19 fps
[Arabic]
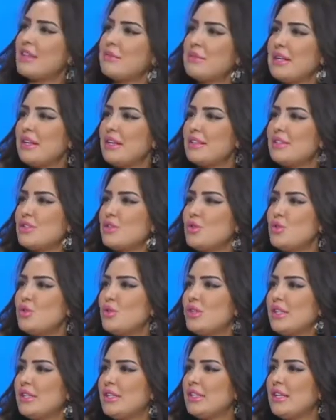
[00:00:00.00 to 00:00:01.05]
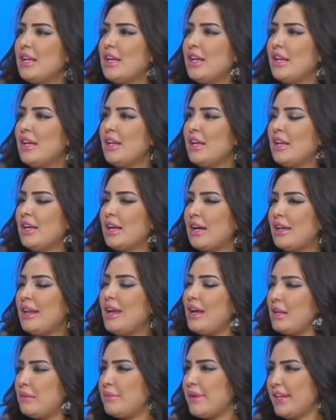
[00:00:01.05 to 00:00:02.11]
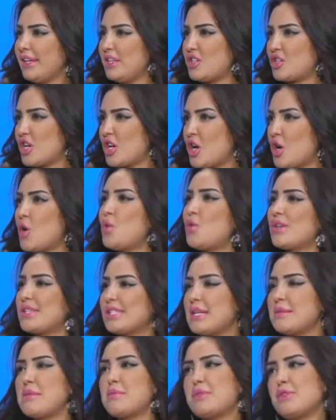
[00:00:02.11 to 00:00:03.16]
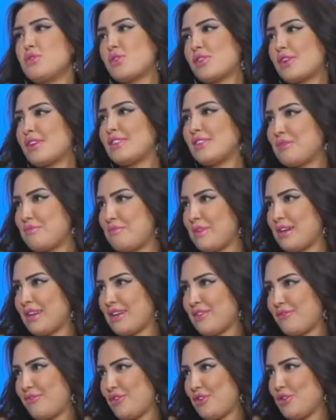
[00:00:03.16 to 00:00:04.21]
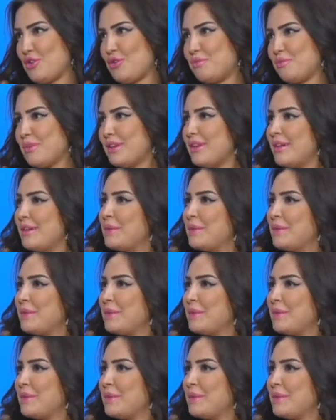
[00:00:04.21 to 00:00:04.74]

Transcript: كثير من الناس يقولون ان آه، غلاء المعيشه هو السبب انه الراتب ما يكفيهم